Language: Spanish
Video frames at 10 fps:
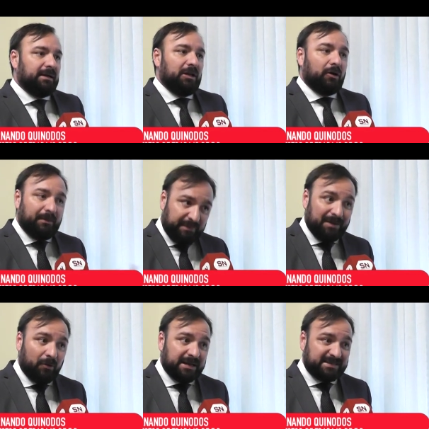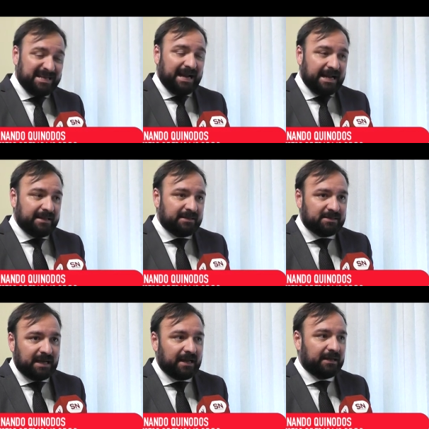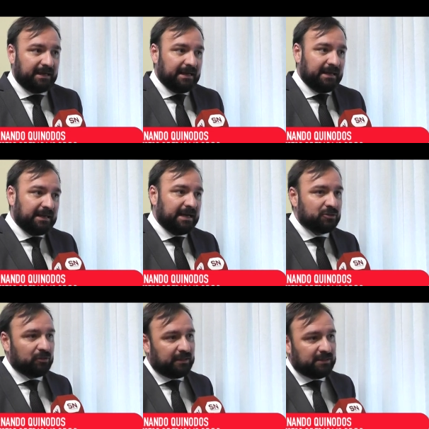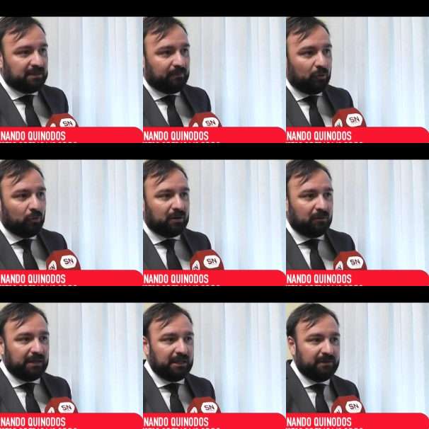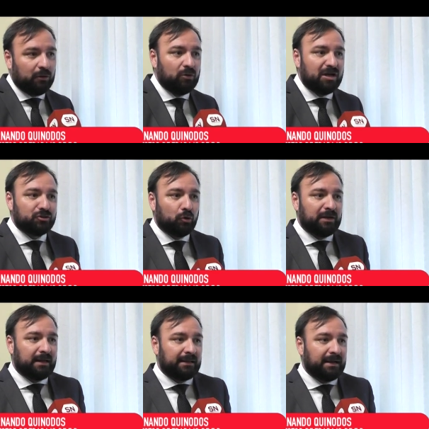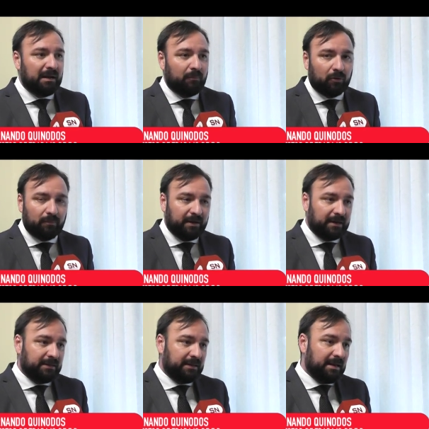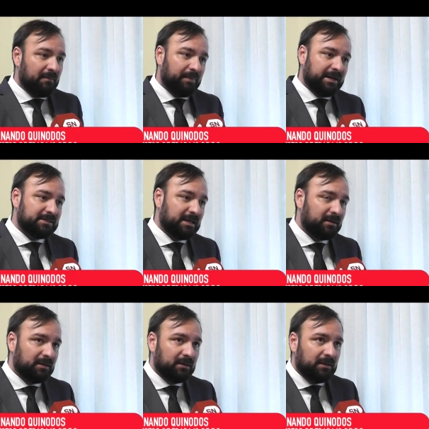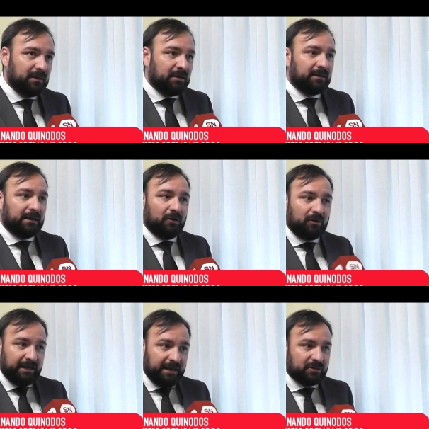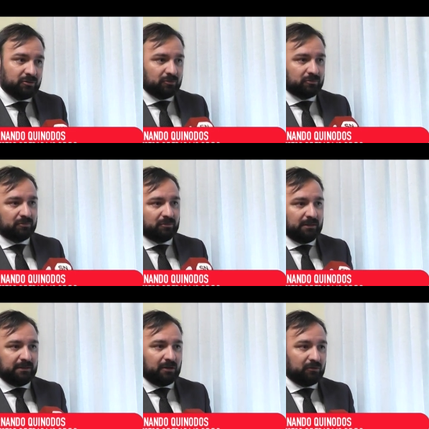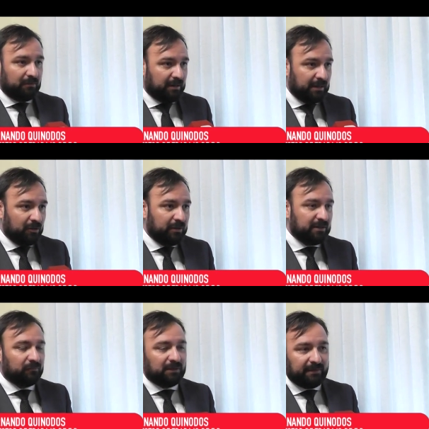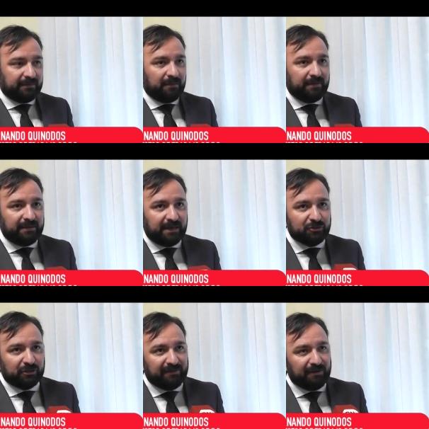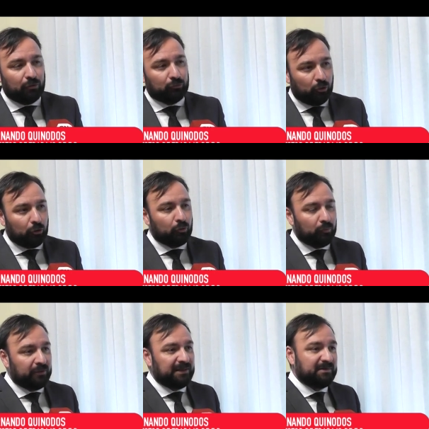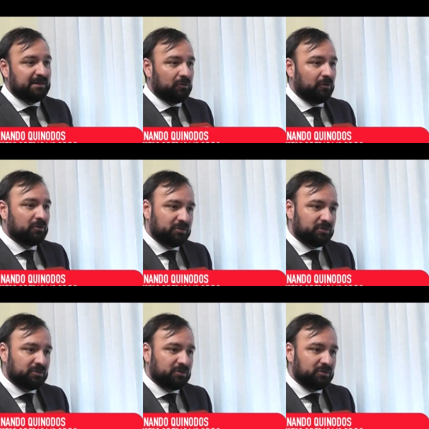Y lo que tenemos que sí garantizar es que en el caso de que se produzca una desvinculación unilateral por parte de la empresa, que los derechos de los trabajadores, fundamentalmente aquellos que tienen con todos los rubros indemnizatorios,